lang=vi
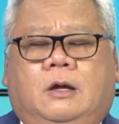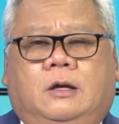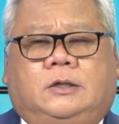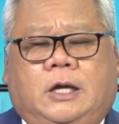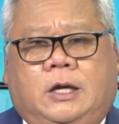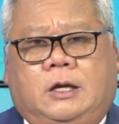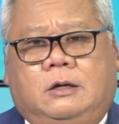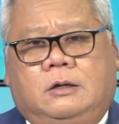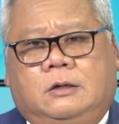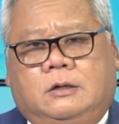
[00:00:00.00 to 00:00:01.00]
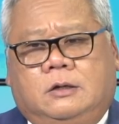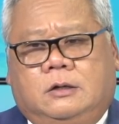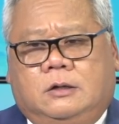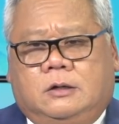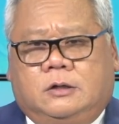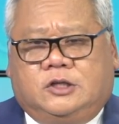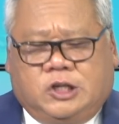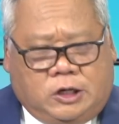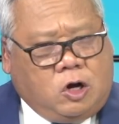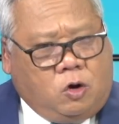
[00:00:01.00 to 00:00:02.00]
thì
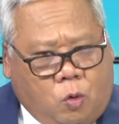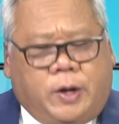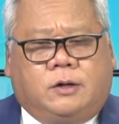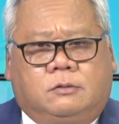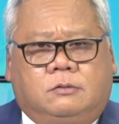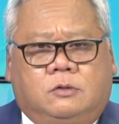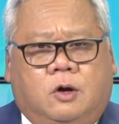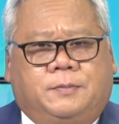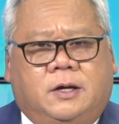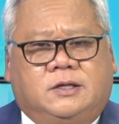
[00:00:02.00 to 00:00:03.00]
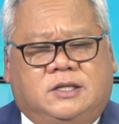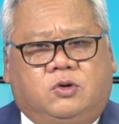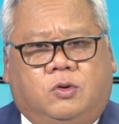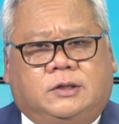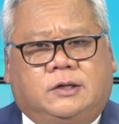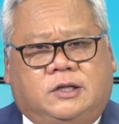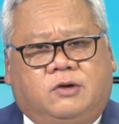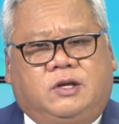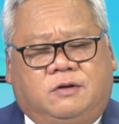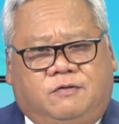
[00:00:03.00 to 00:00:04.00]
chị có quyền nộp đơn xin quốc tịch
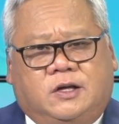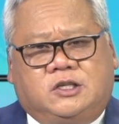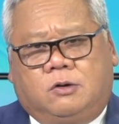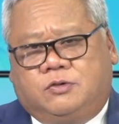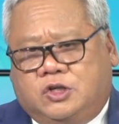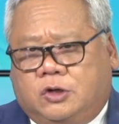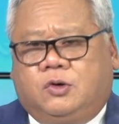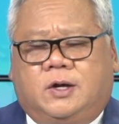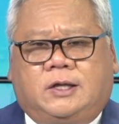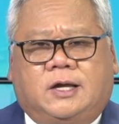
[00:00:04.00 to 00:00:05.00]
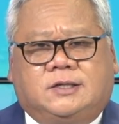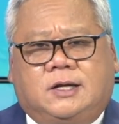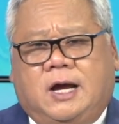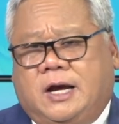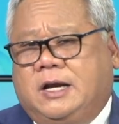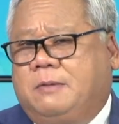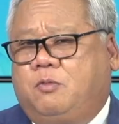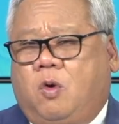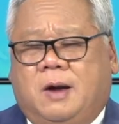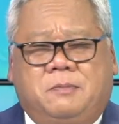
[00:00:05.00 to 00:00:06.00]
theo diện vợ chồng cho dù cái thẻ xanh hai năm
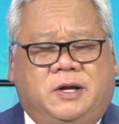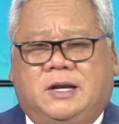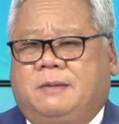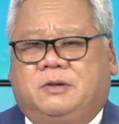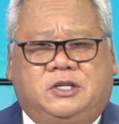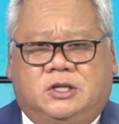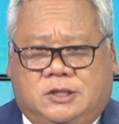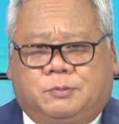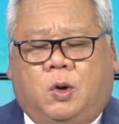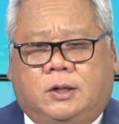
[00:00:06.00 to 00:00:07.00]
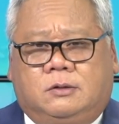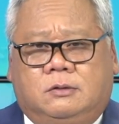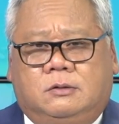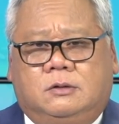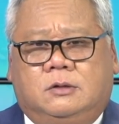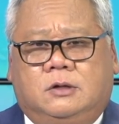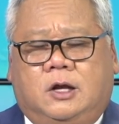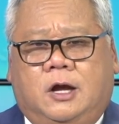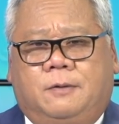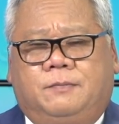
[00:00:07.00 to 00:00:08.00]
qua mười năm nó chưa chấp thuận.
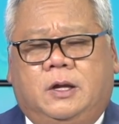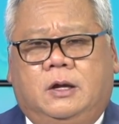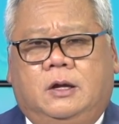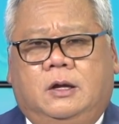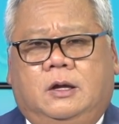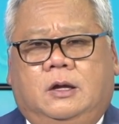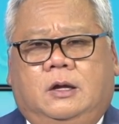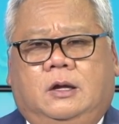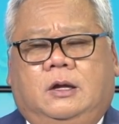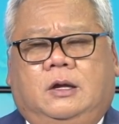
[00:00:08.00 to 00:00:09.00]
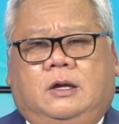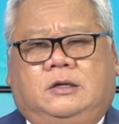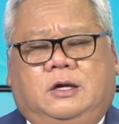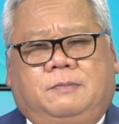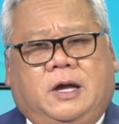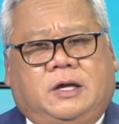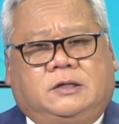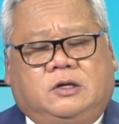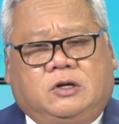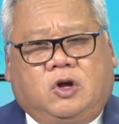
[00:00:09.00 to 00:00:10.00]
Okay. Nhưng mà
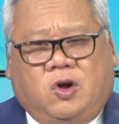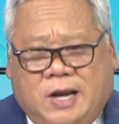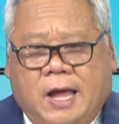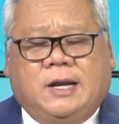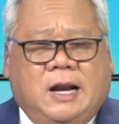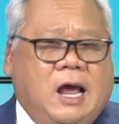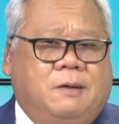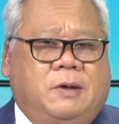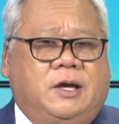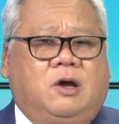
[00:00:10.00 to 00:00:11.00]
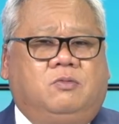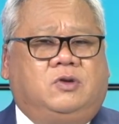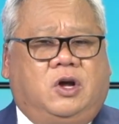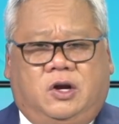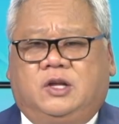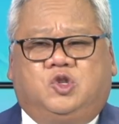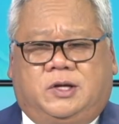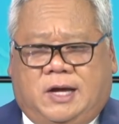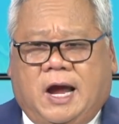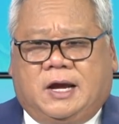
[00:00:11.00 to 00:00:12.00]
có nên làm hay không có là
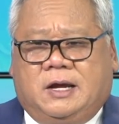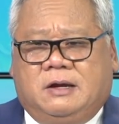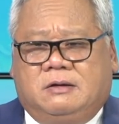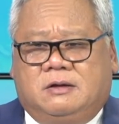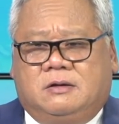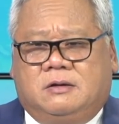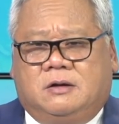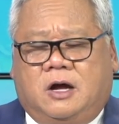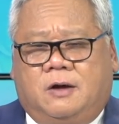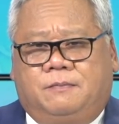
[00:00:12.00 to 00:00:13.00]
chuyện khác. Đó.